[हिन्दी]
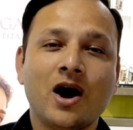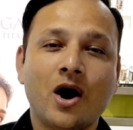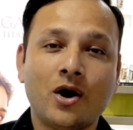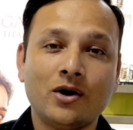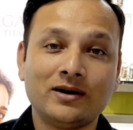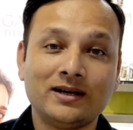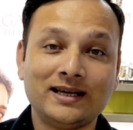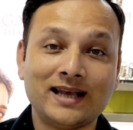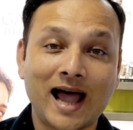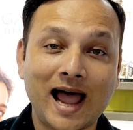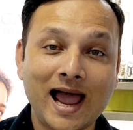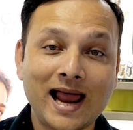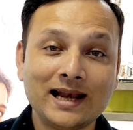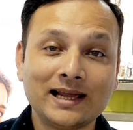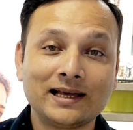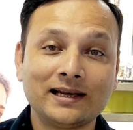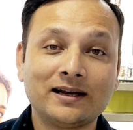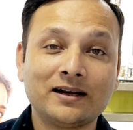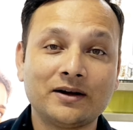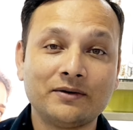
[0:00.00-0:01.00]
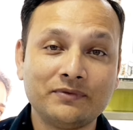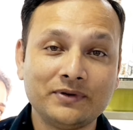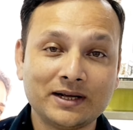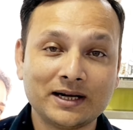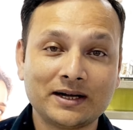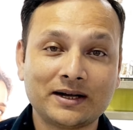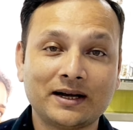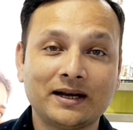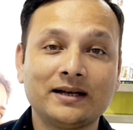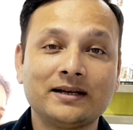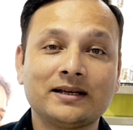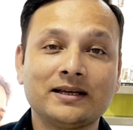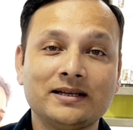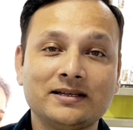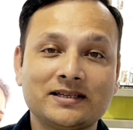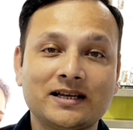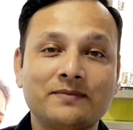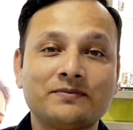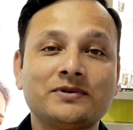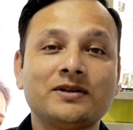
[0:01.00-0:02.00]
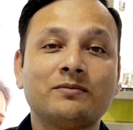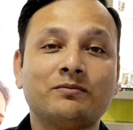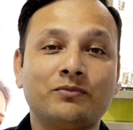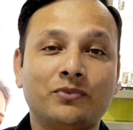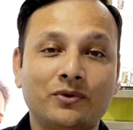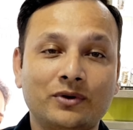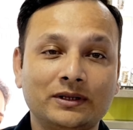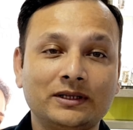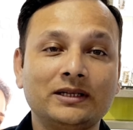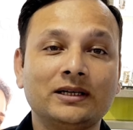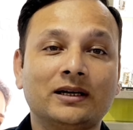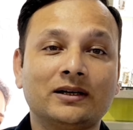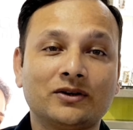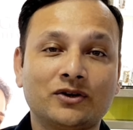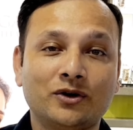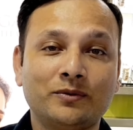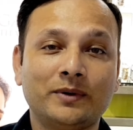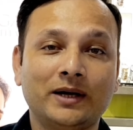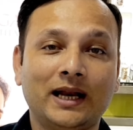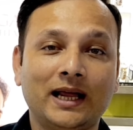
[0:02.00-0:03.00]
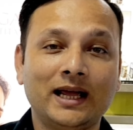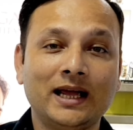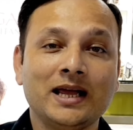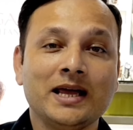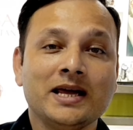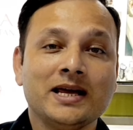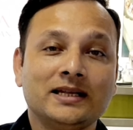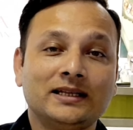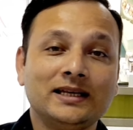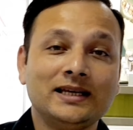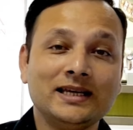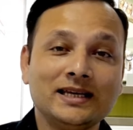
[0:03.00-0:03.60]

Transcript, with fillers: और डायल कलर अभी का ट्रेंड के हिसाब से बहुत ही अनकॉमन है तो